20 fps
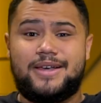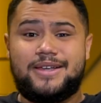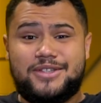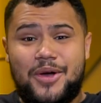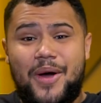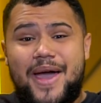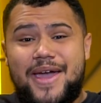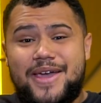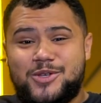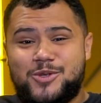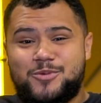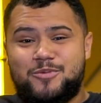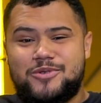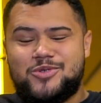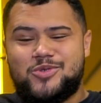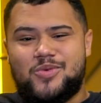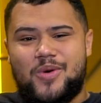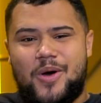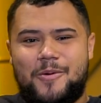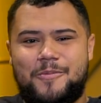Então é isso,
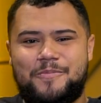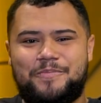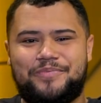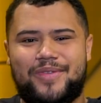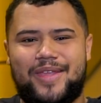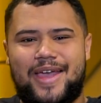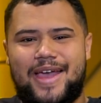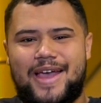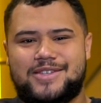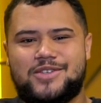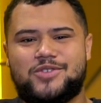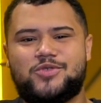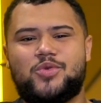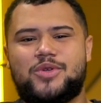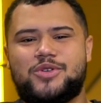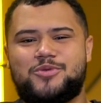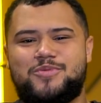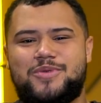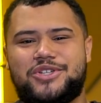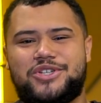pessoal. Essas
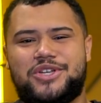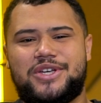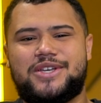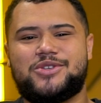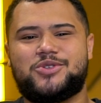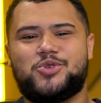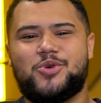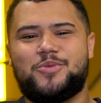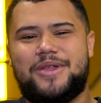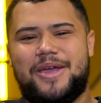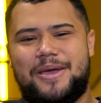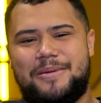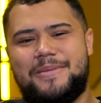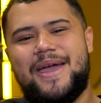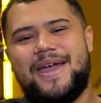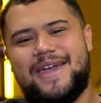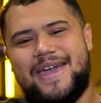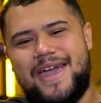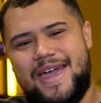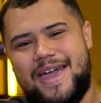foram as minhas dicas sobre
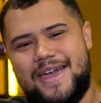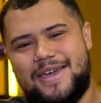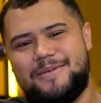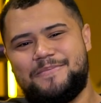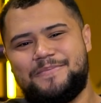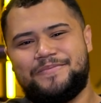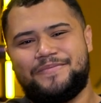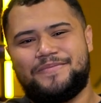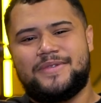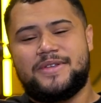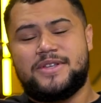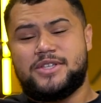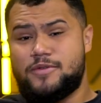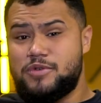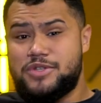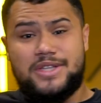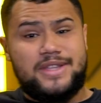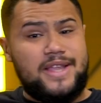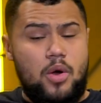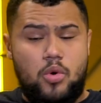MRR. Se
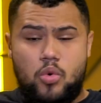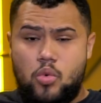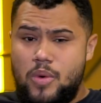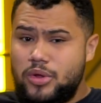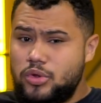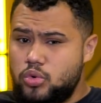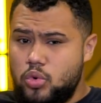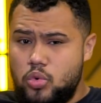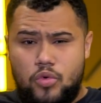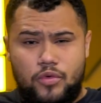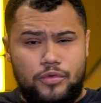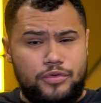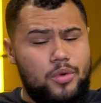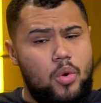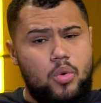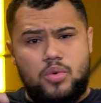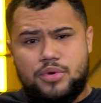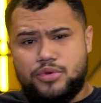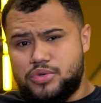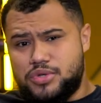você tem alguma dúvida,
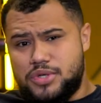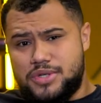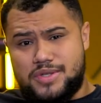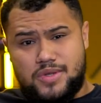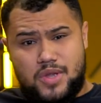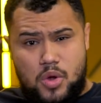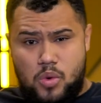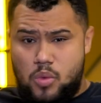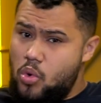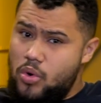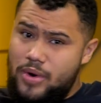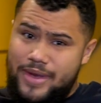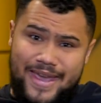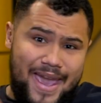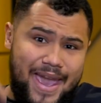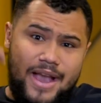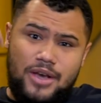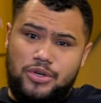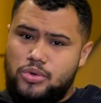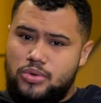alguma sugestão ou
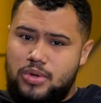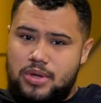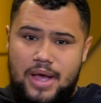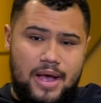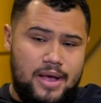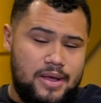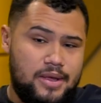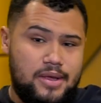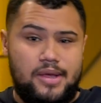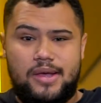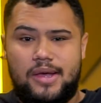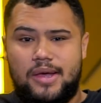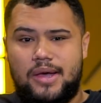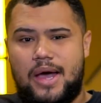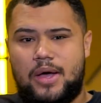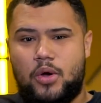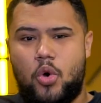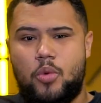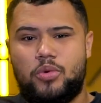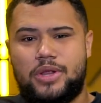quer ajudar
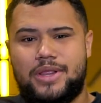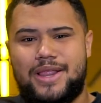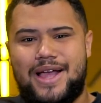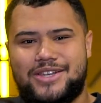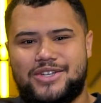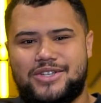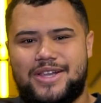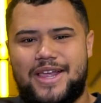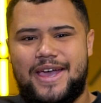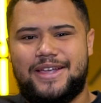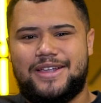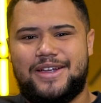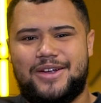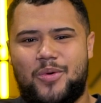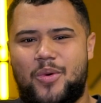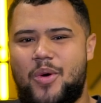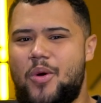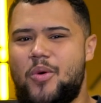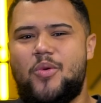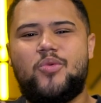a comunidade Necker
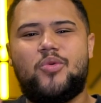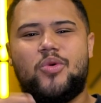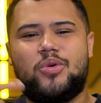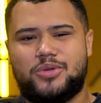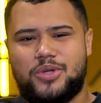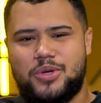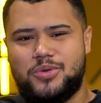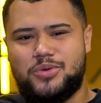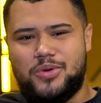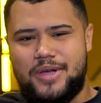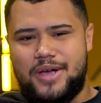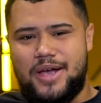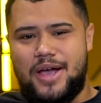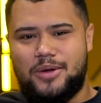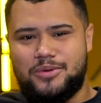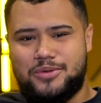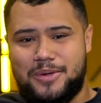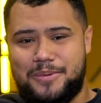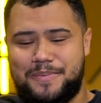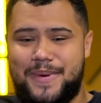com algum conteúdo
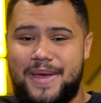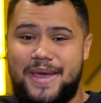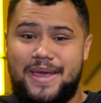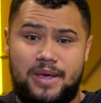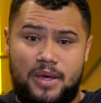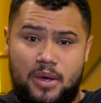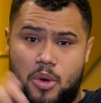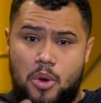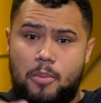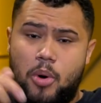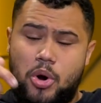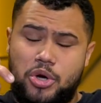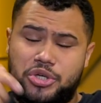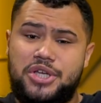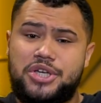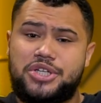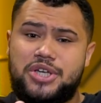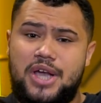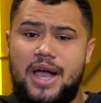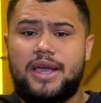legal também, pode
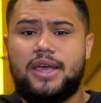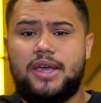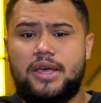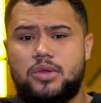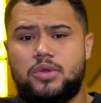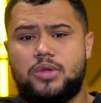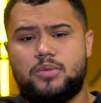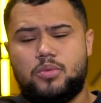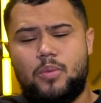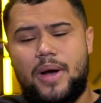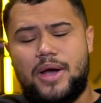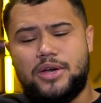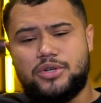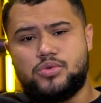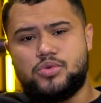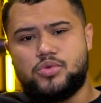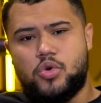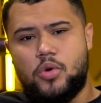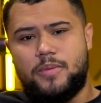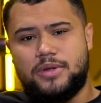deixar aqui embaixo
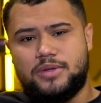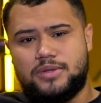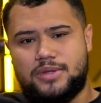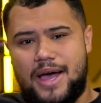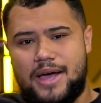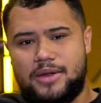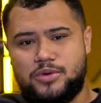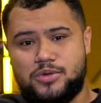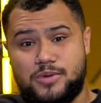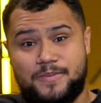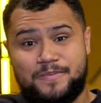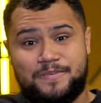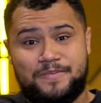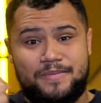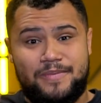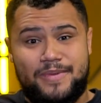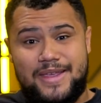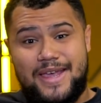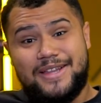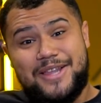nos comentários
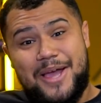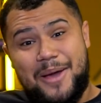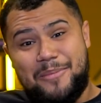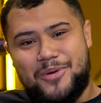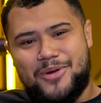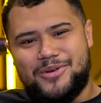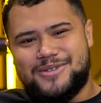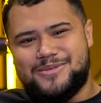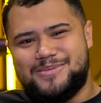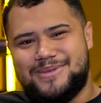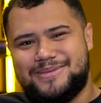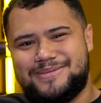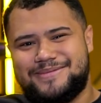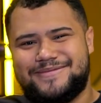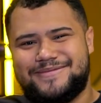e até a próxima.